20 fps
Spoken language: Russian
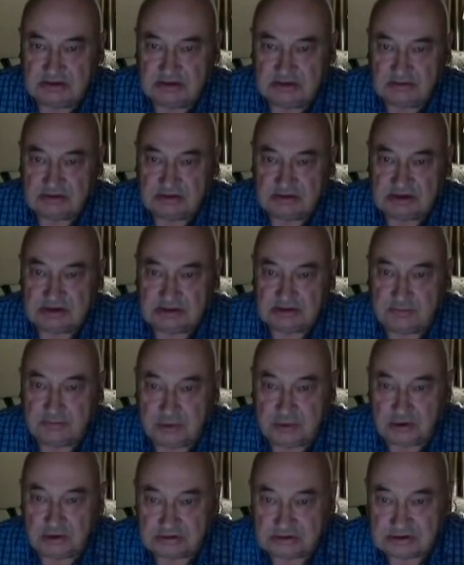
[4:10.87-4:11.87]
Вот этим
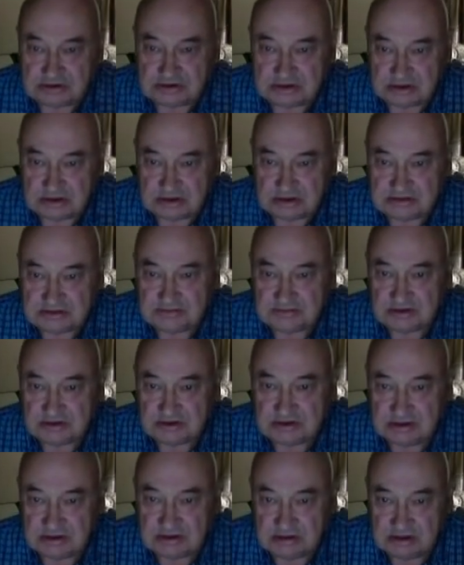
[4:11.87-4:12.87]
пользуются
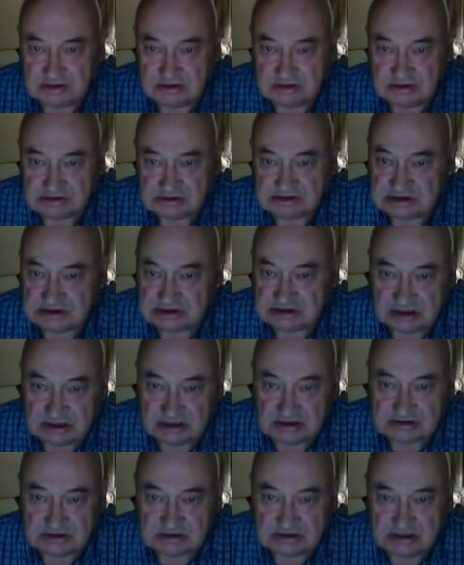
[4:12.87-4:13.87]
изверги,
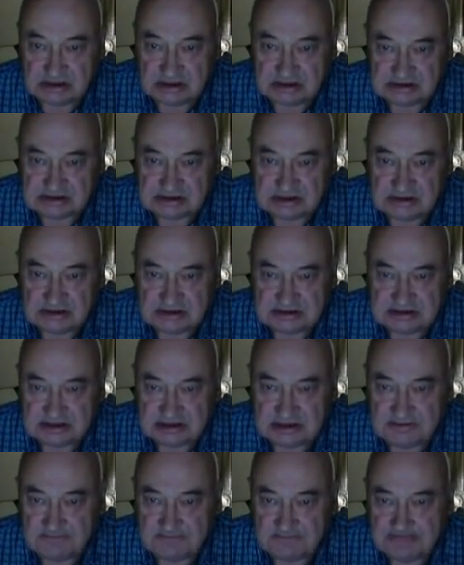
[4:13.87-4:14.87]
сада,
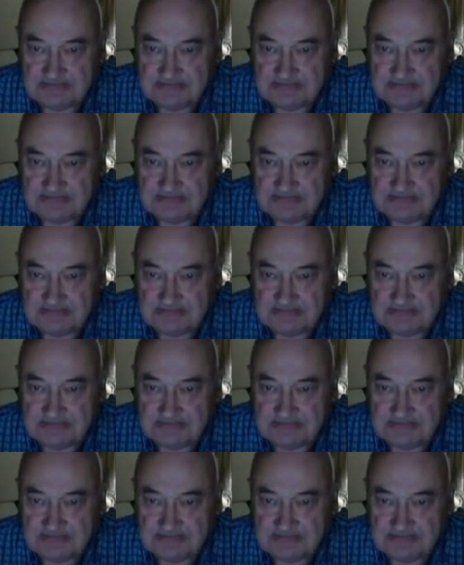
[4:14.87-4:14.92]
садисты.